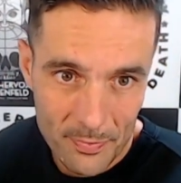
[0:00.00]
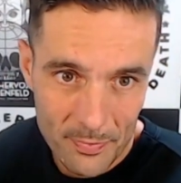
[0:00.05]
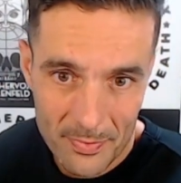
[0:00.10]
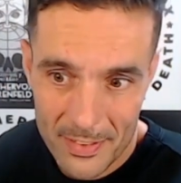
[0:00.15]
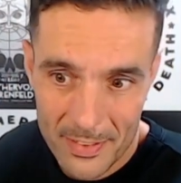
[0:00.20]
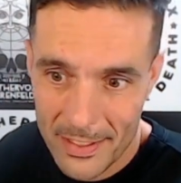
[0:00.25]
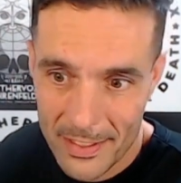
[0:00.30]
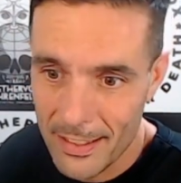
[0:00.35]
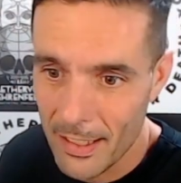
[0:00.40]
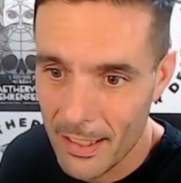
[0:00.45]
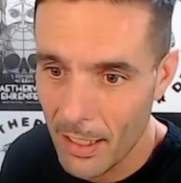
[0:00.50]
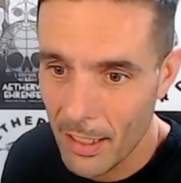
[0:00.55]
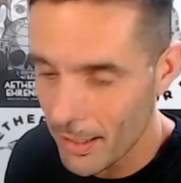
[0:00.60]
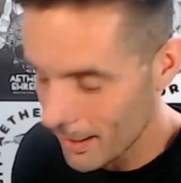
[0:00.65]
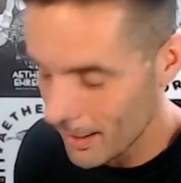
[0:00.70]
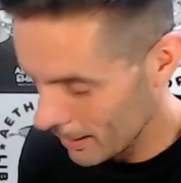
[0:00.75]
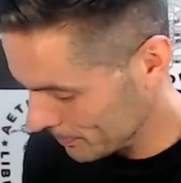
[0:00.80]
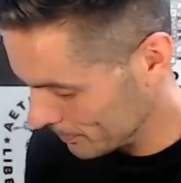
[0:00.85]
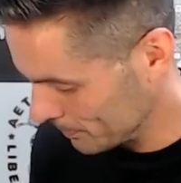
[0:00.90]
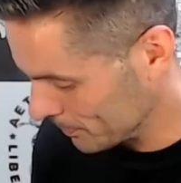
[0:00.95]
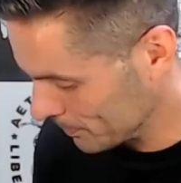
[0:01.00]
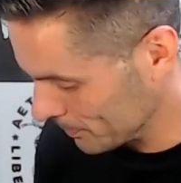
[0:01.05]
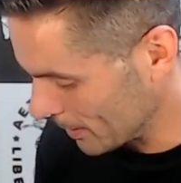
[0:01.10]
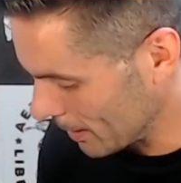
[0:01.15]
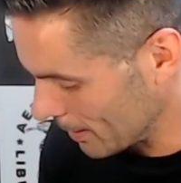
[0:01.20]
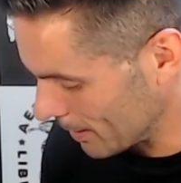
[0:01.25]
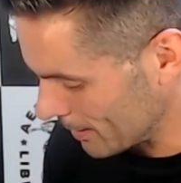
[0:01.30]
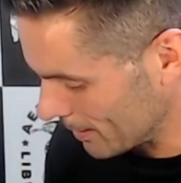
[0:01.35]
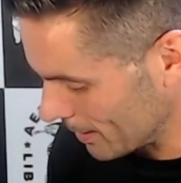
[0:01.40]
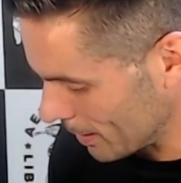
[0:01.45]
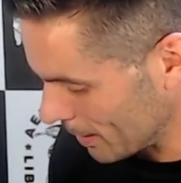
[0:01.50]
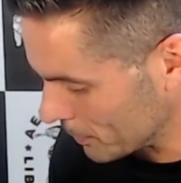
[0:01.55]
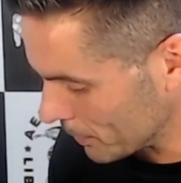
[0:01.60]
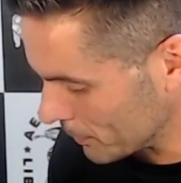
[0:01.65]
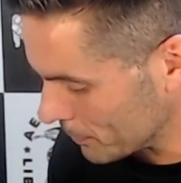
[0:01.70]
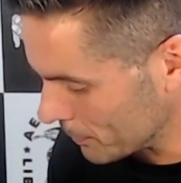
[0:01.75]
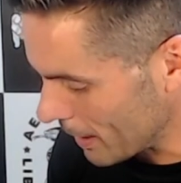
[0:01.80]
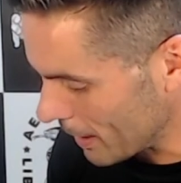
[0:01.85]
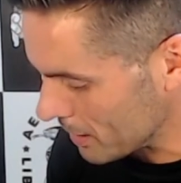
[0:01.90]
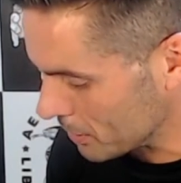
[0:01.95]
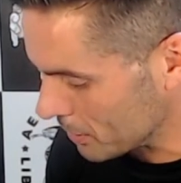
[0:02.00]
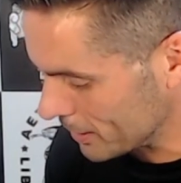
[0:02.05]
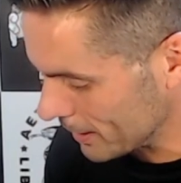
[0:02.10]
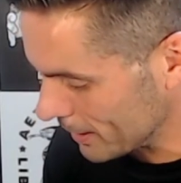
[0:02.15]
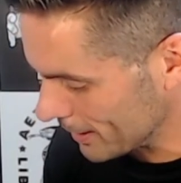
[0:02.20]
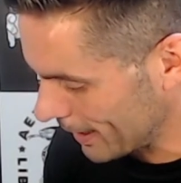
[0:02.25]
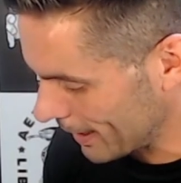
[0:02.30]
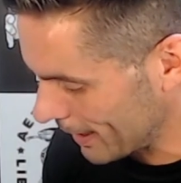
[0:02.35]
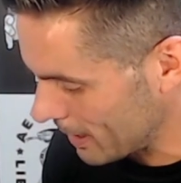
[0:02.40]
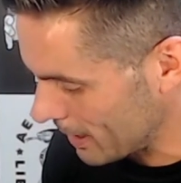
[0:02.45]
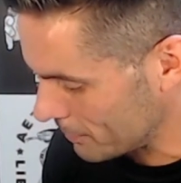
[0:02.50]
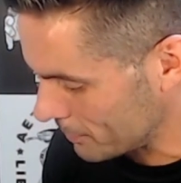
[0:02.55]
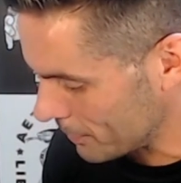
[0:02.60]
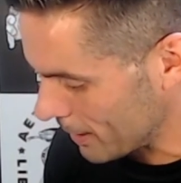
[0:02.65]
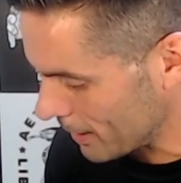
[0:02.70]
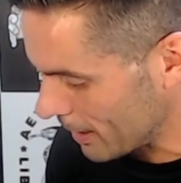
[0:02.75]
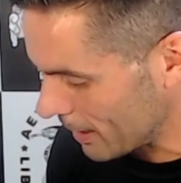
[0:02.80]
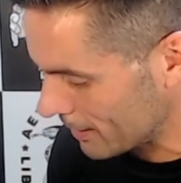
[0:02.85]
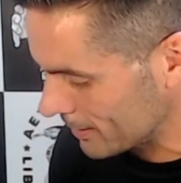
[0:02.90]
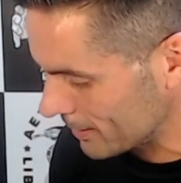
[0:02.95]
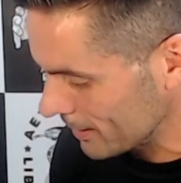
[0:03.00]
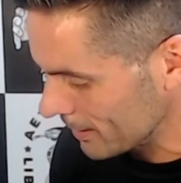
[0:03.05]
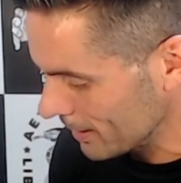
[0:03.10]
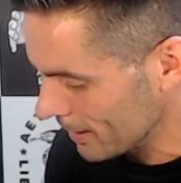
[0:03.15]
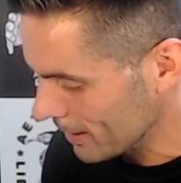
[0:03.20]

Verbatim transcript: die ähm, auf dem Fahrrad durch den Regen fahren,